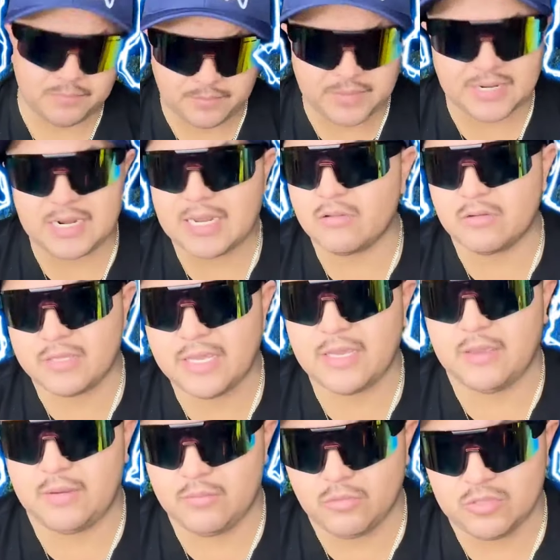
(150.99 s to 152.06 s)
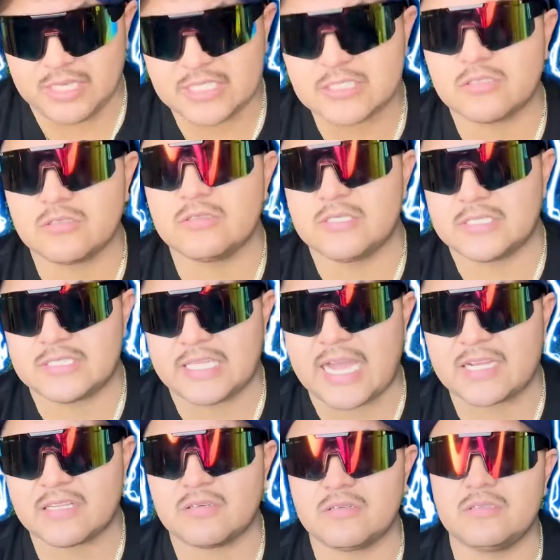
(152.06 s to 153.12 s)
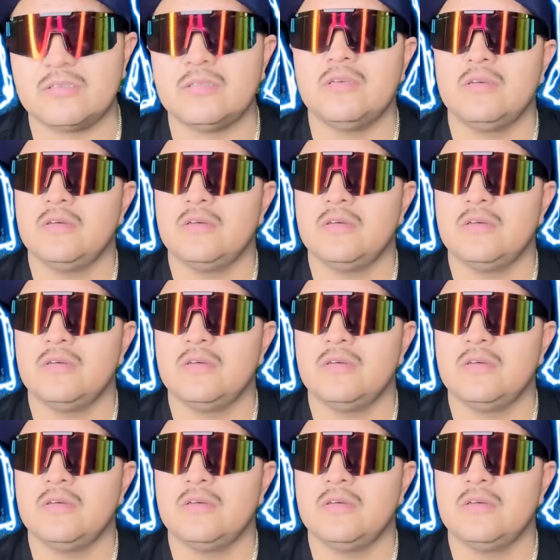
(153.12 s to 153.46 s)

para el lado de Modesto, Stockton.